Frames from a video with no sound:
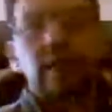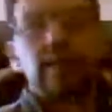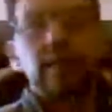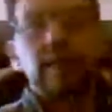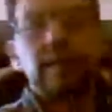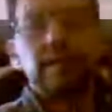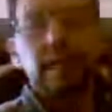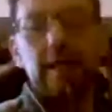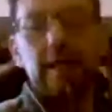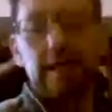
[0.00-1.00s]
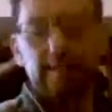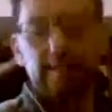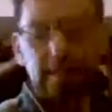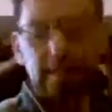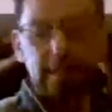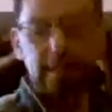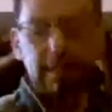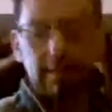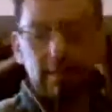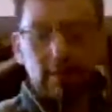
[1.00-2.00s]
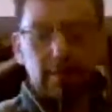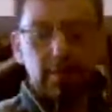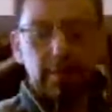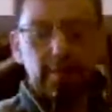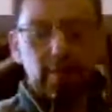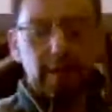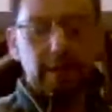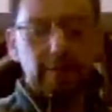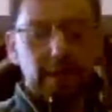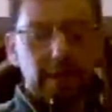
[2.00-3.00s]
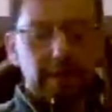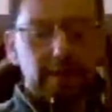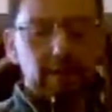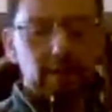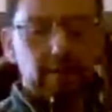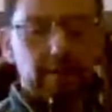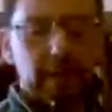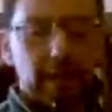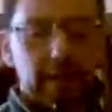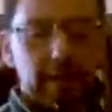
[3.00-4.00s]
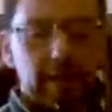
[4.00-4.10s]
a media distanza invece troppo debole la parte di sopra